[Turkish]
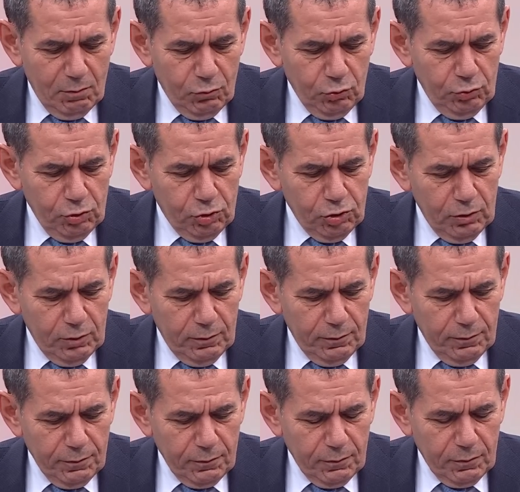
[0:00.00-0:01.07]
Bunun için
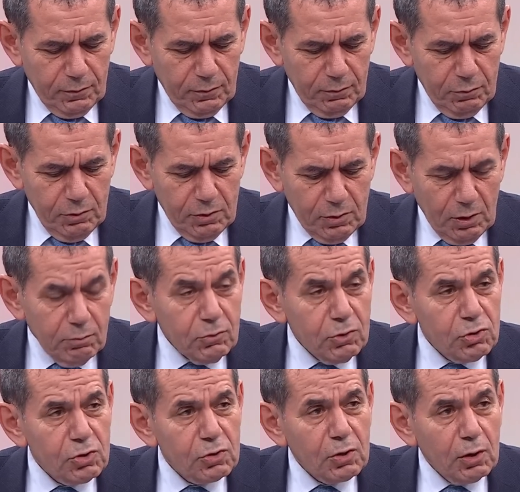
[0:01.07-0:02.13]
biz hem
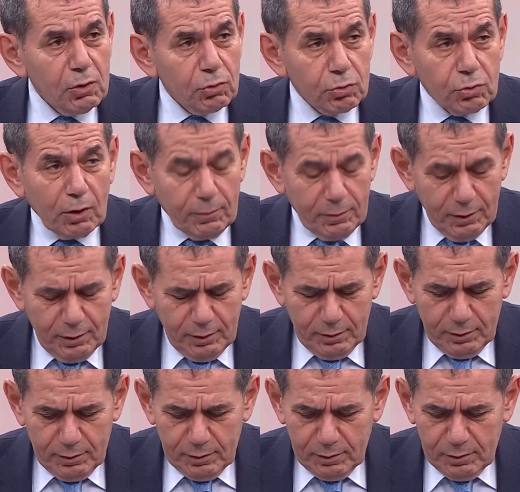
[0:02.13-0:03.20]
dijital ortamda,
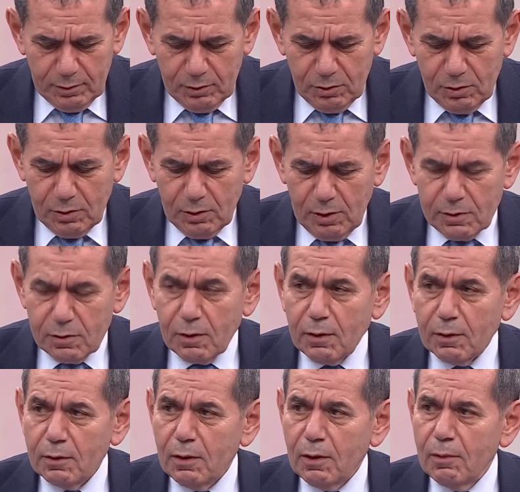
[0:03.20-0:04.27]
dijital
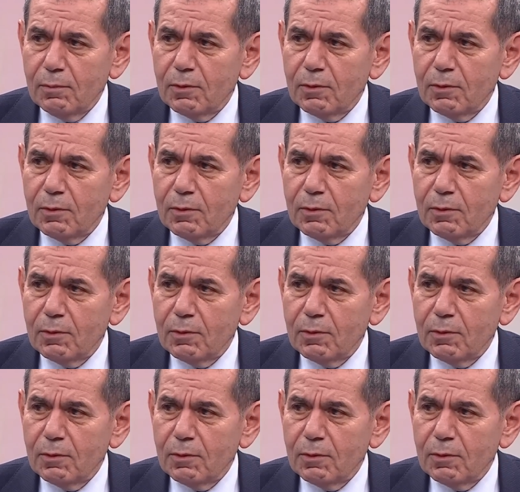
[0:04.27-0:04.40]
sahada hem